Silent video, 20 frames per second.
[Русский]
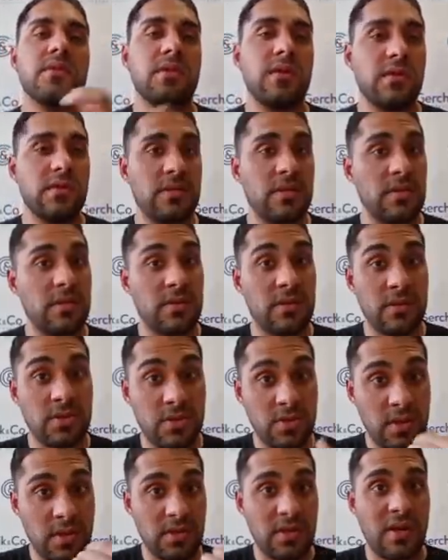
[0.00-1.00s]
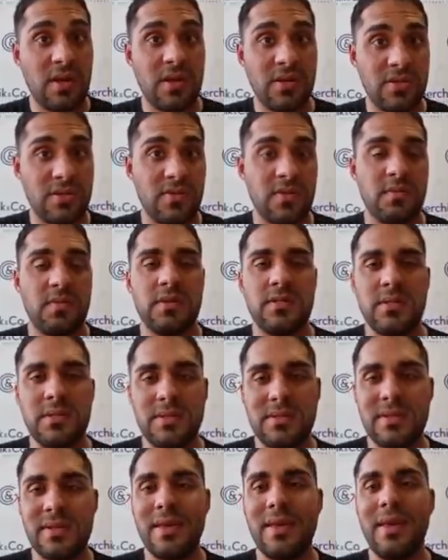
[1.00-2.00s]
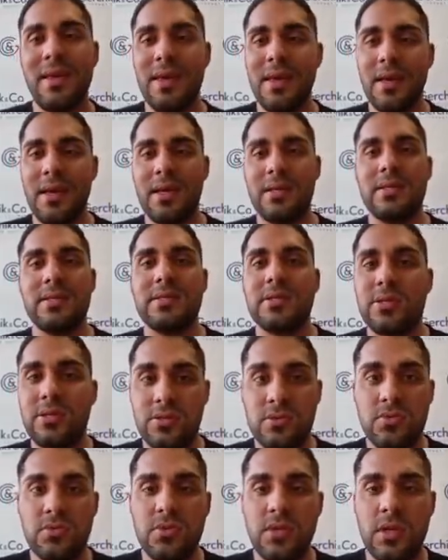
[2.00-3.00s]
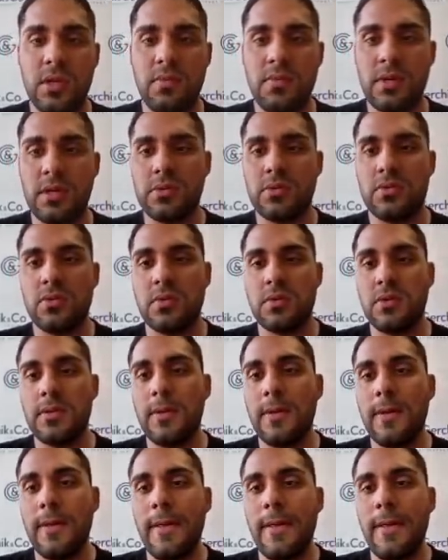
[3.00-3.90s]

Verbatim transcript: рынок начинает наращивать позиции. Это зачастую так и происходит.